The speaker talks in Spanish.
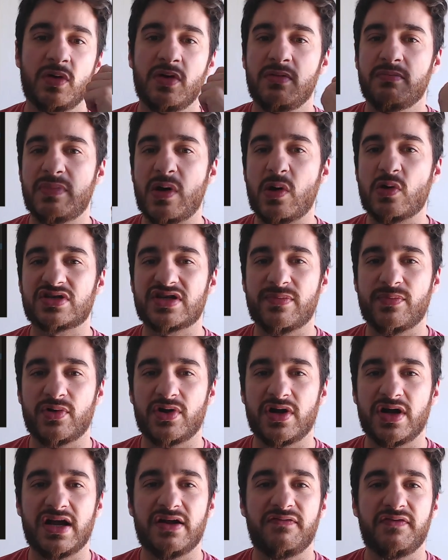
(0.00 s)
Vamos a
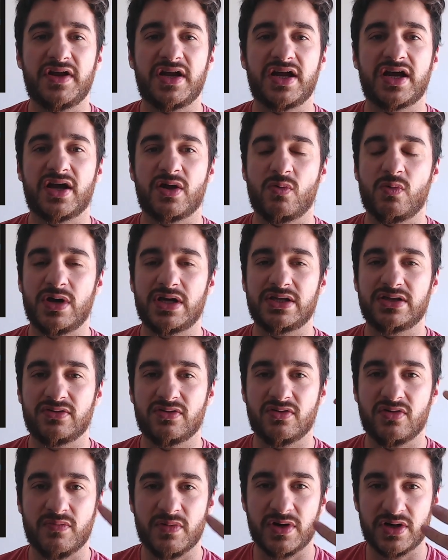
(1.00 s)
poner el alfil en G4,
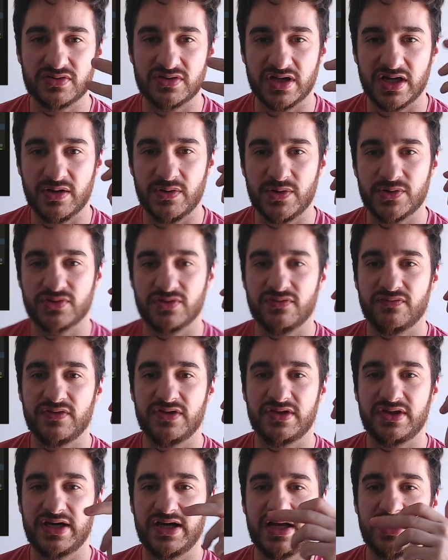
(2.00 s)
comernos el caballo de
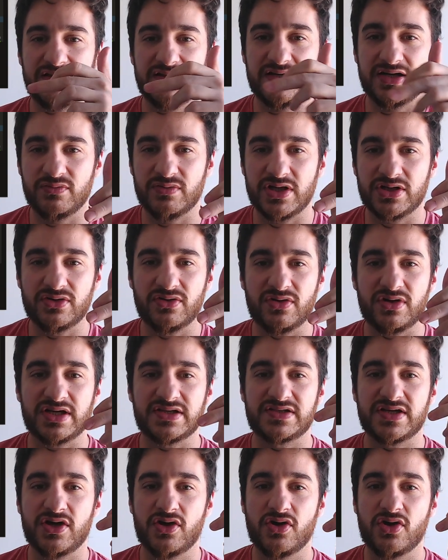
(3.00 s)
F3, traer una torre a
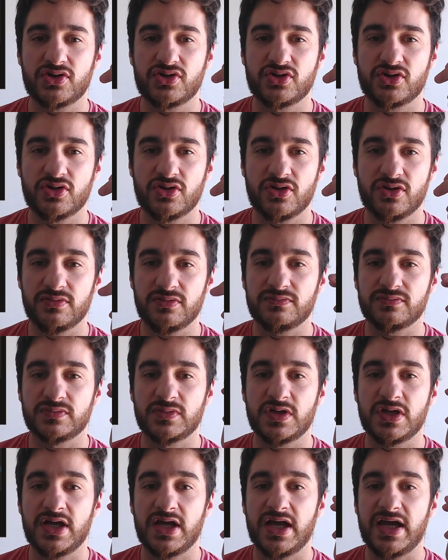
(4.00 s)
C8.
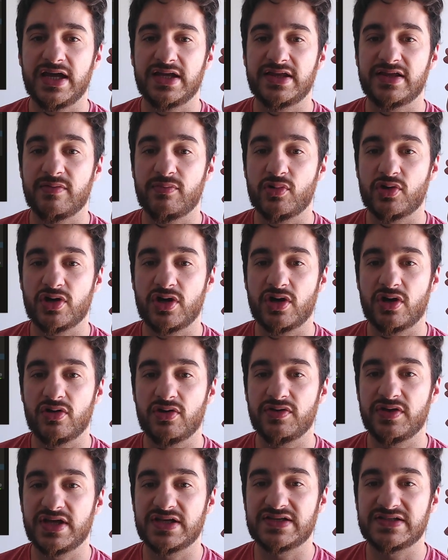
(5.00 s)
Este ponerlo
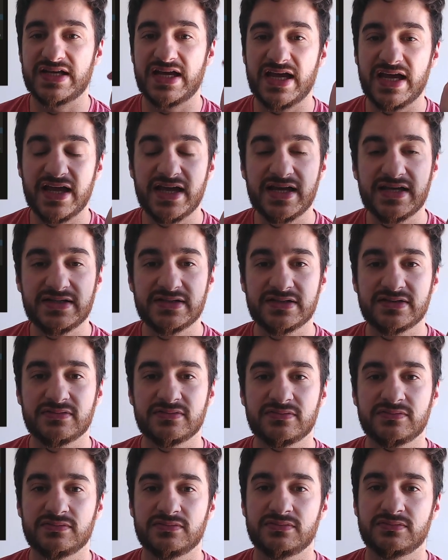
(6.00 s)
en D6.
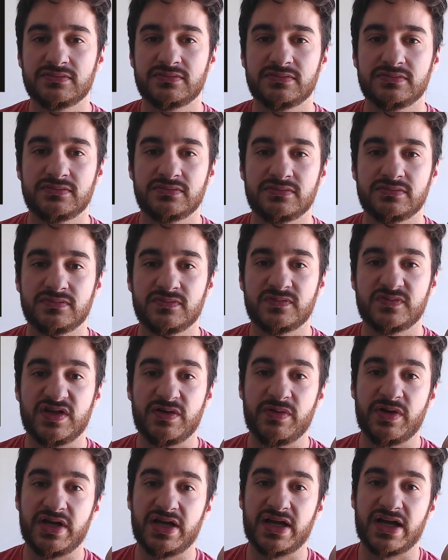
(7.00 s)
Si
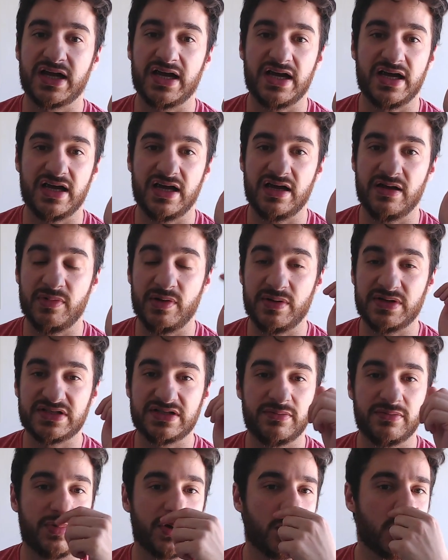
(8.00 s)
viene acá me va a
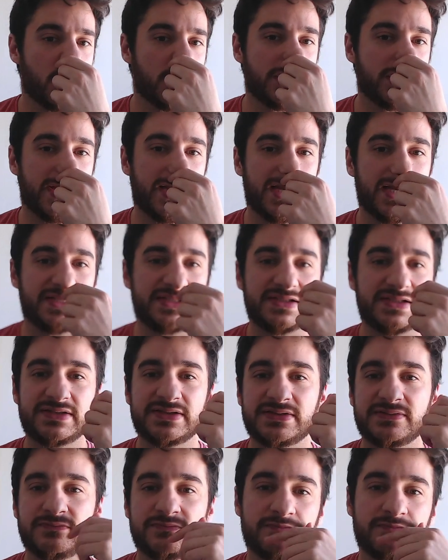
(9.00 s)
hacer preguntas.